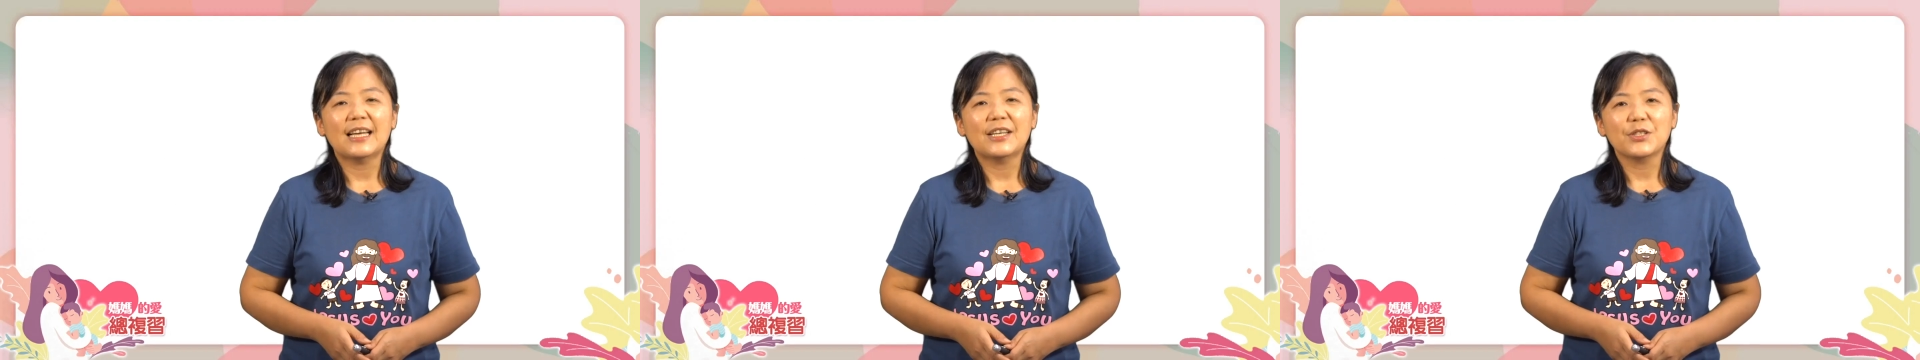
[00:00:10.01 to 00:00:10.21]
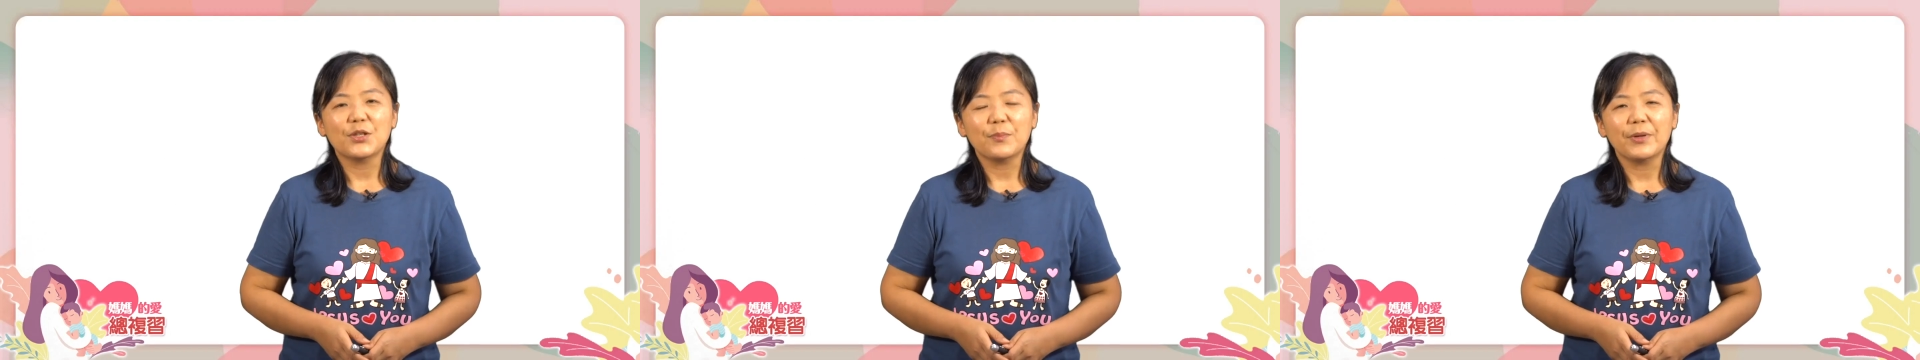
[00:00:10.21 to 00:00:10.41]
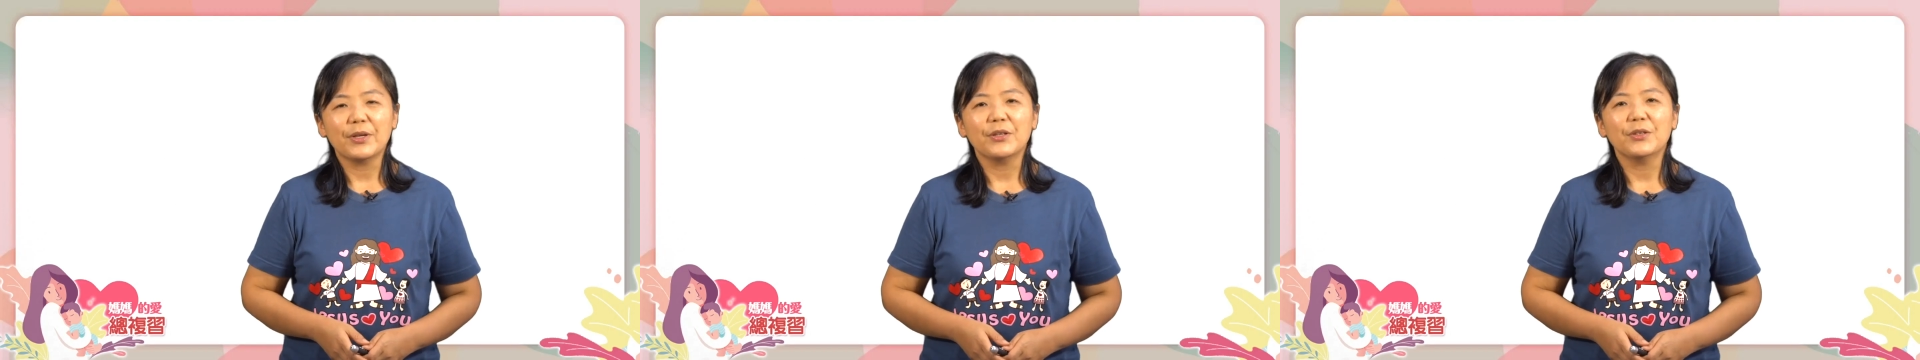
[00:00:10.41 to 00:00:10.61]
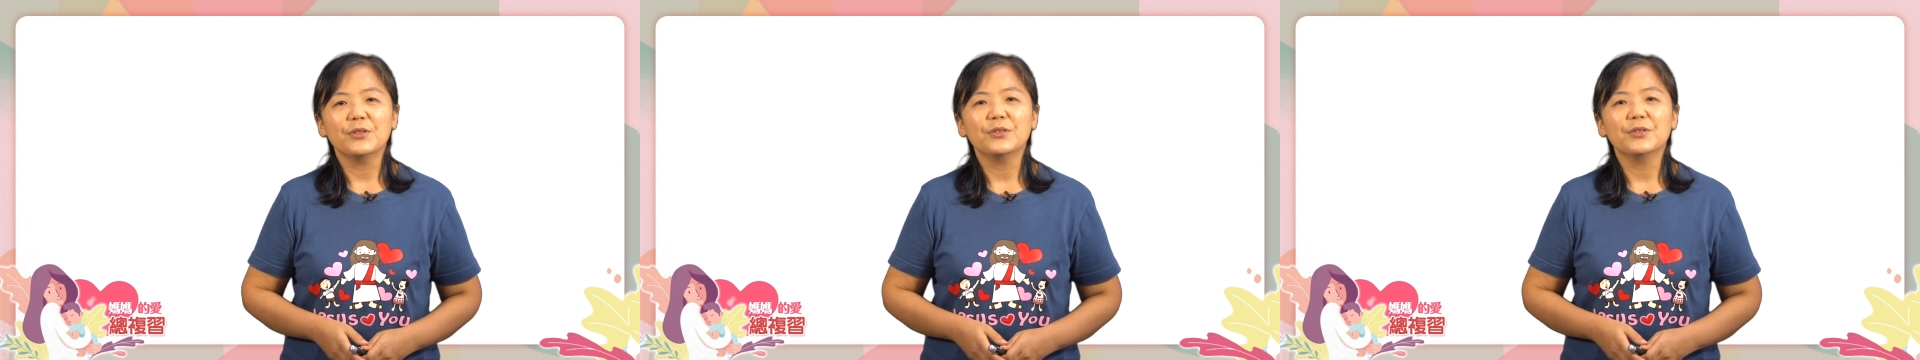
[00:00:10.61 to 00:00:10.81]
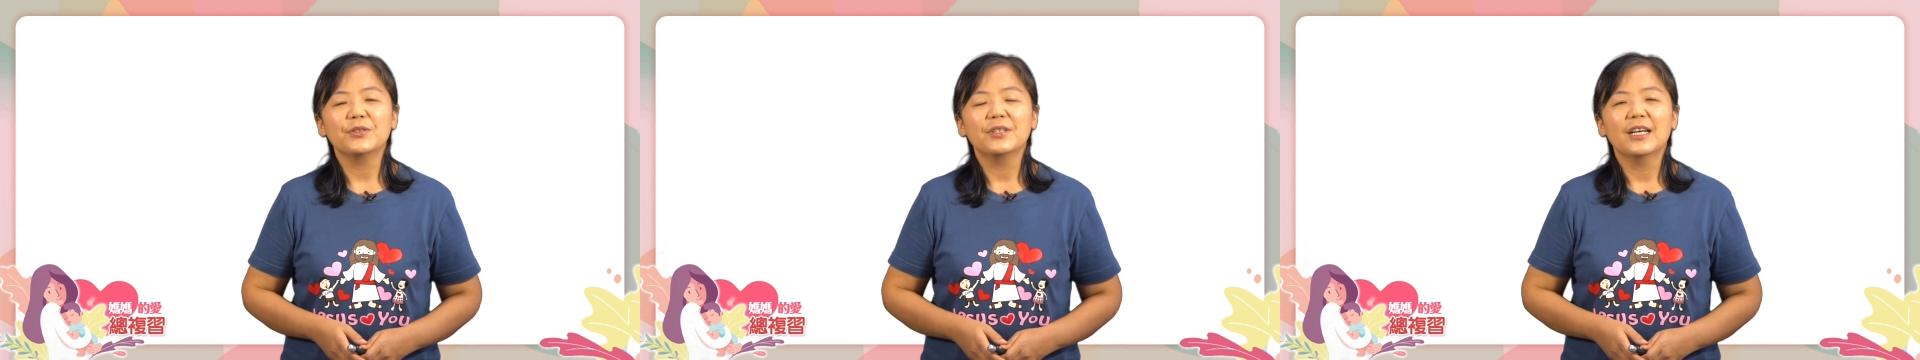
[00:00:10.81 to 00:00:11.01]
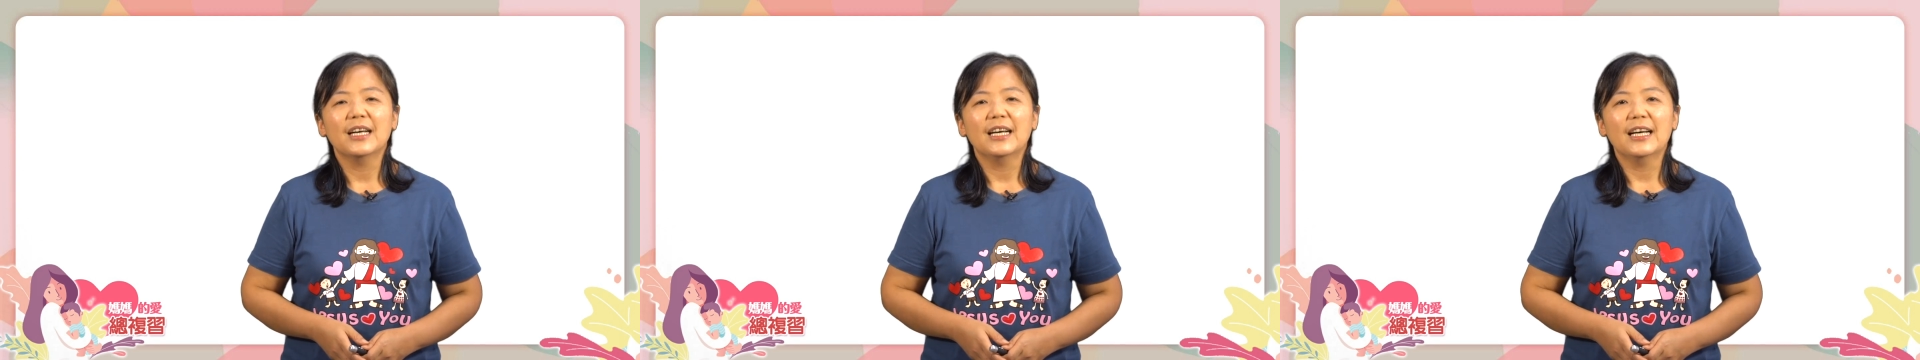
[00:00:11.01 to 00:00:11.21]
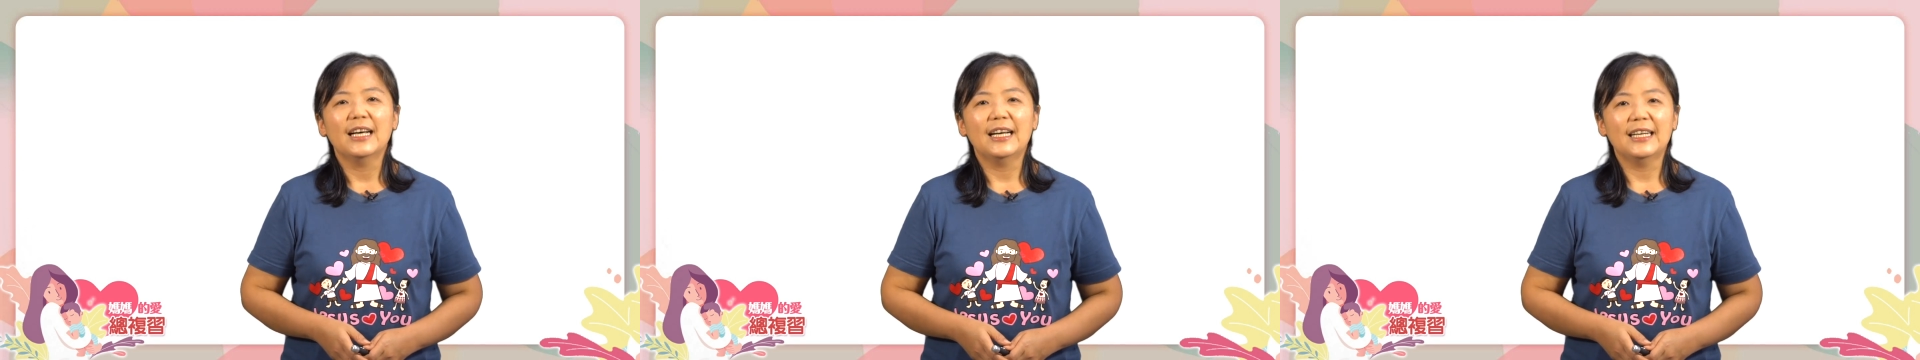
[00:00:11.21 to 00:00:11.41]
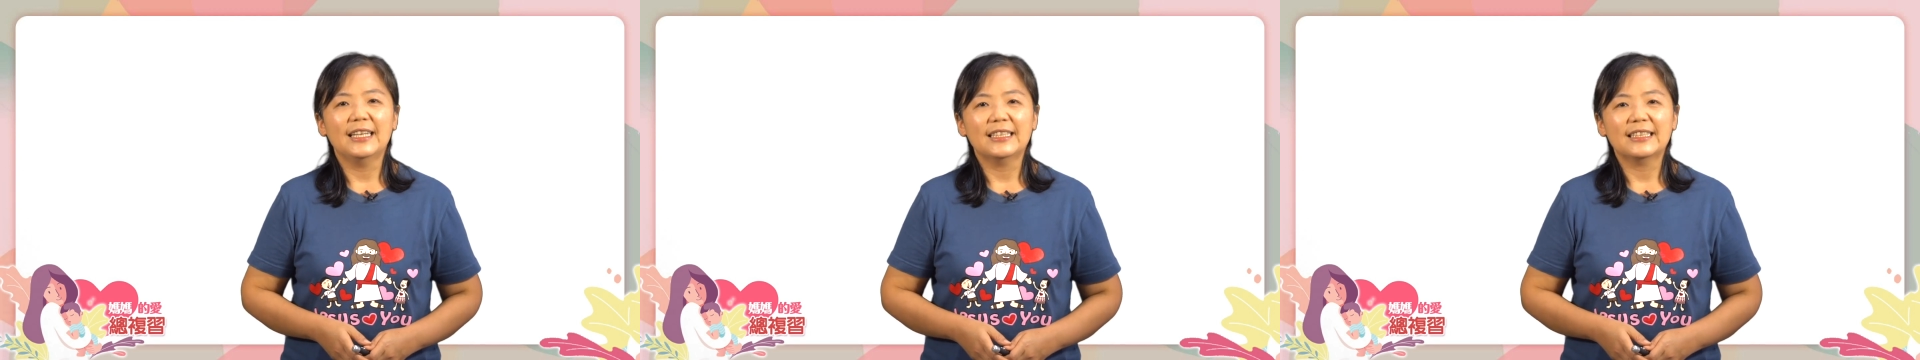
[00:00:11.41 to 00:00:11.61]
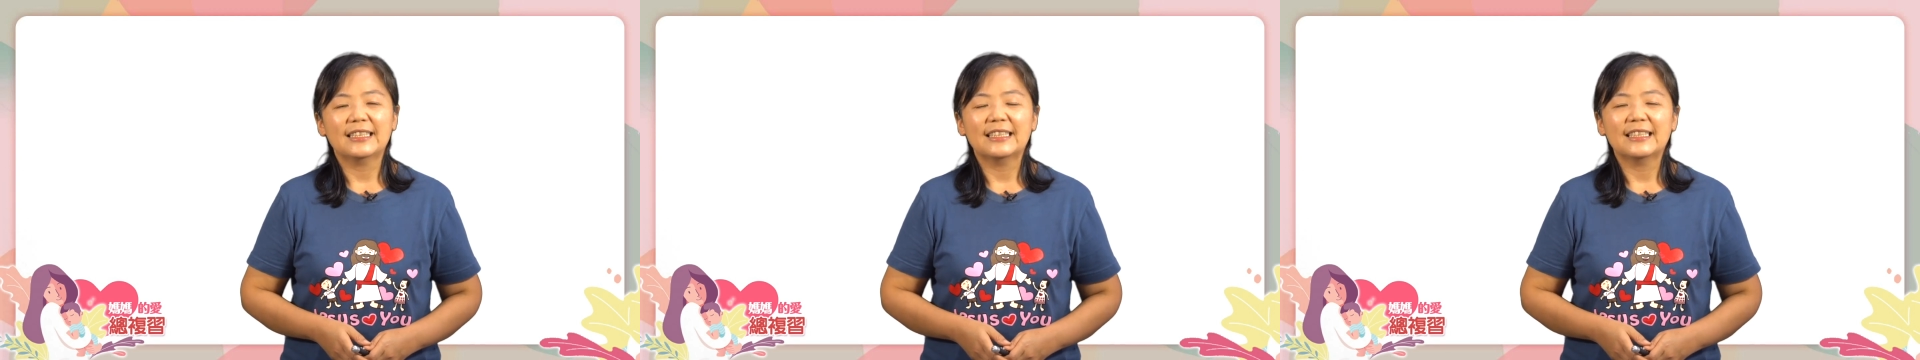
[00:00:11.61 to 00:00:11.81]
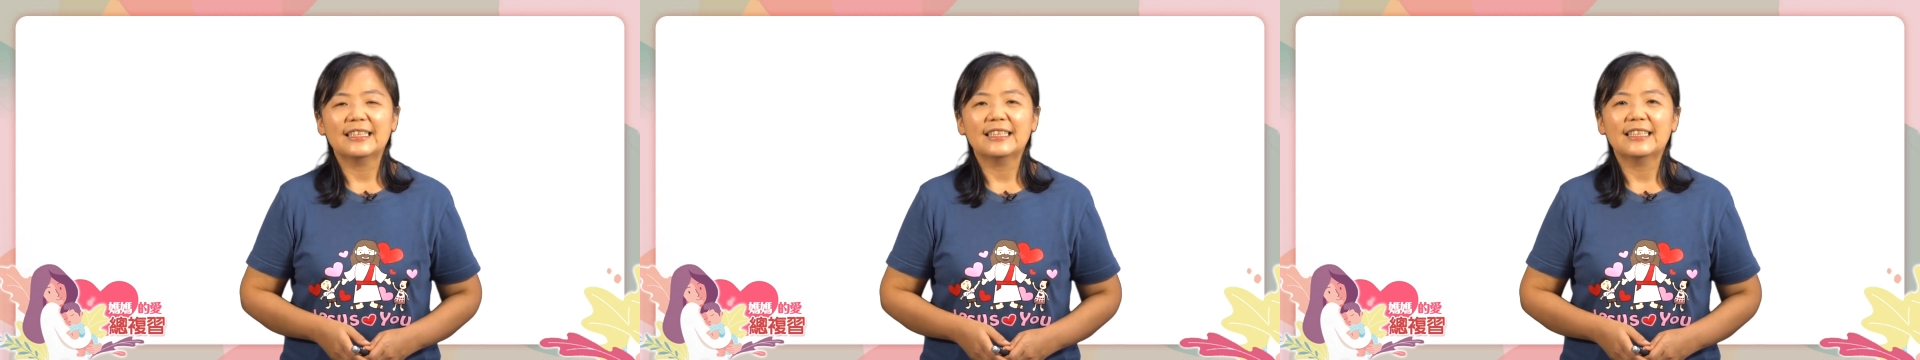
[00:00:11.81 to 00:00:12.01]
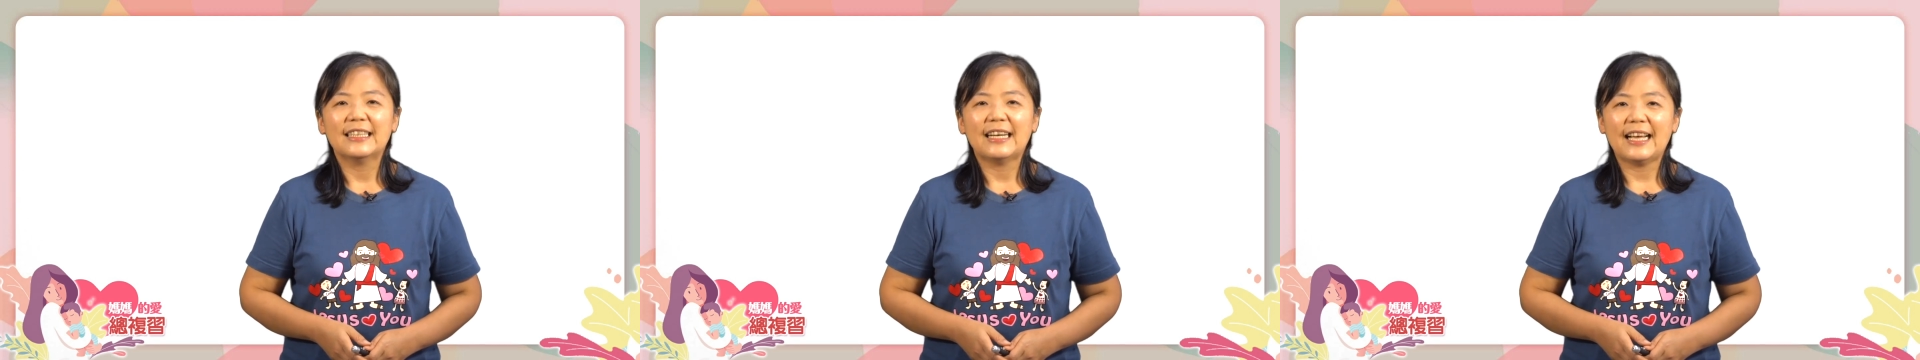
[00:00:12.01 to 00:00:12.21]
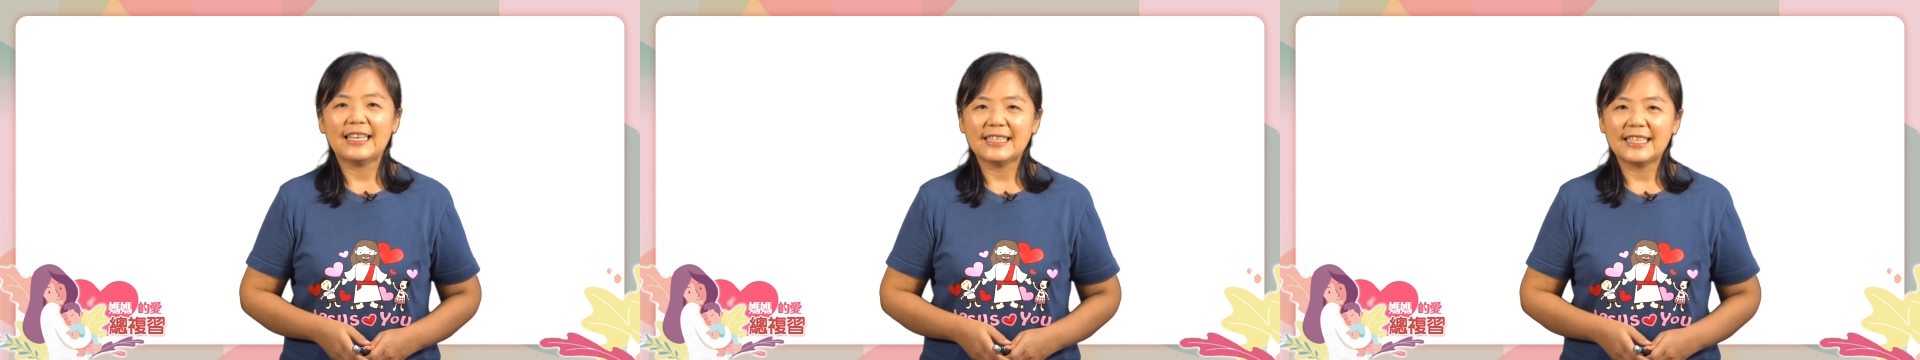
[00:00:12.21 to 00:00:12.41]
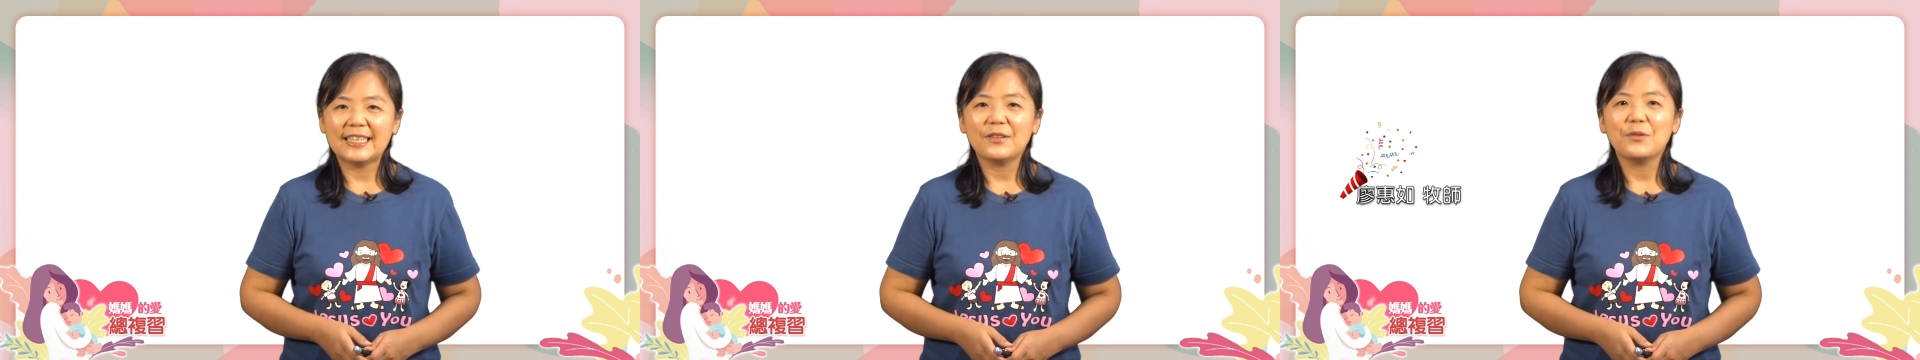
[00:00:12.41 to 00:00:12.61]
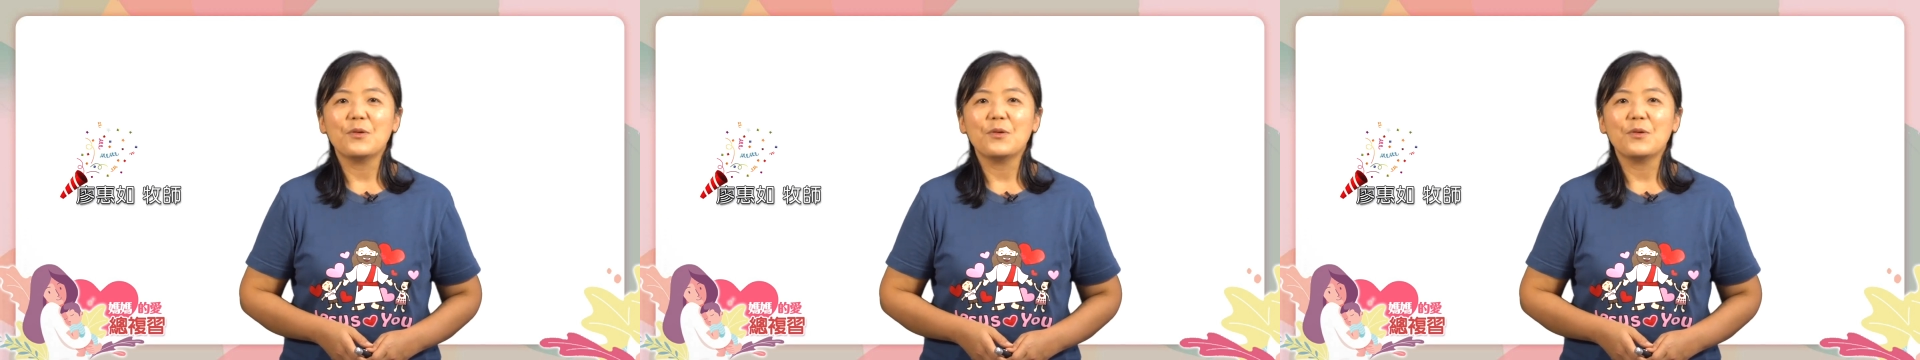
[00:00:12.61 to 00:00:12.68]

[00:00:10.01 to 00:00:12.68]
感谢比尤，很开心。